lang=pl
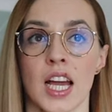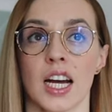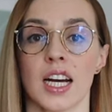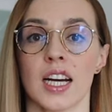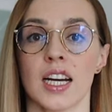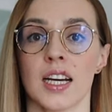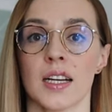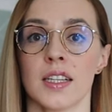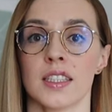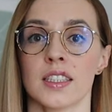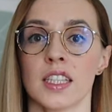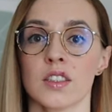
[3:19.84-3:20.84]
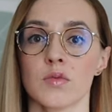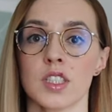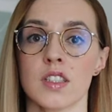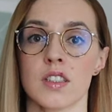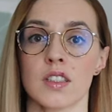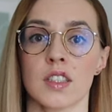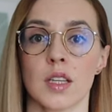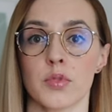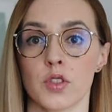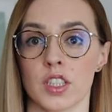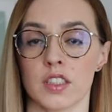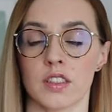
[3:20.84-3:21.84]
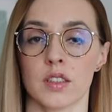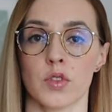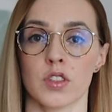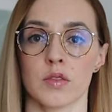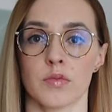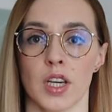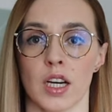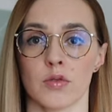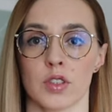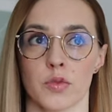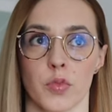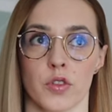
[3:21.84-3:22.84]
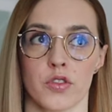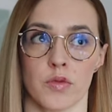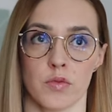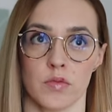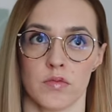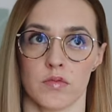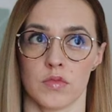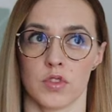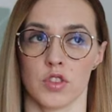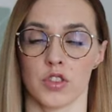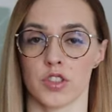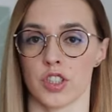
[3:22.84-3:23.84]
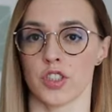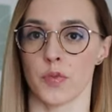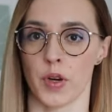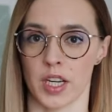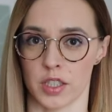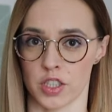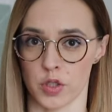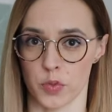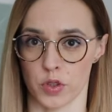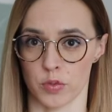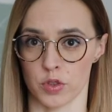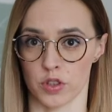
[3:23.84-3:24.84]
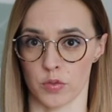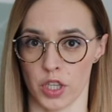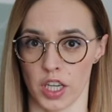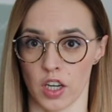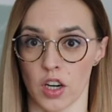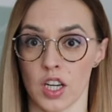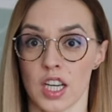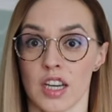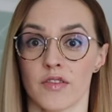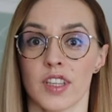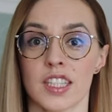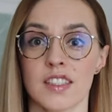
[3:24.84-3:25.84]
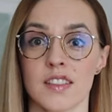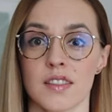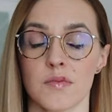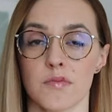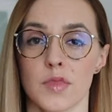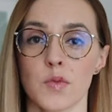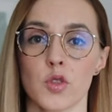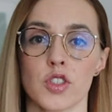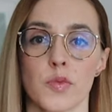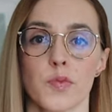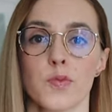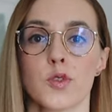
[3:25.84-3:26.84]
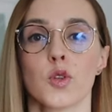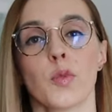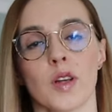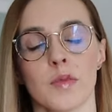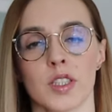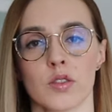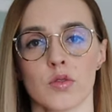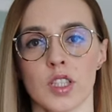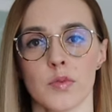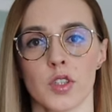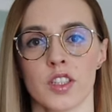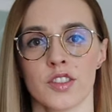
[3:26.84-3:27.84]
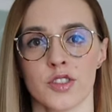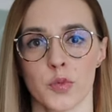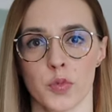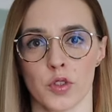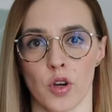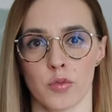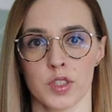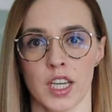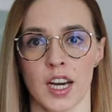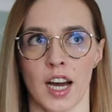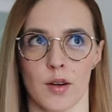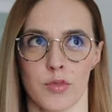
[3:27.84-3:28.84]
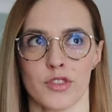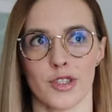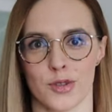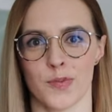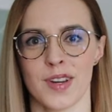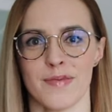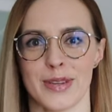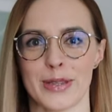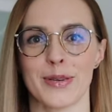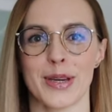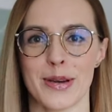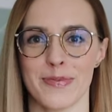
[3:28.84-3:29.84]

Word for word: E, natomiast na przykład Tymon miał ten poziom 30 parę, czyli podobny do mojego. Więc mimo, że suplementuję moje dzieci podobnie albo nie suplementuję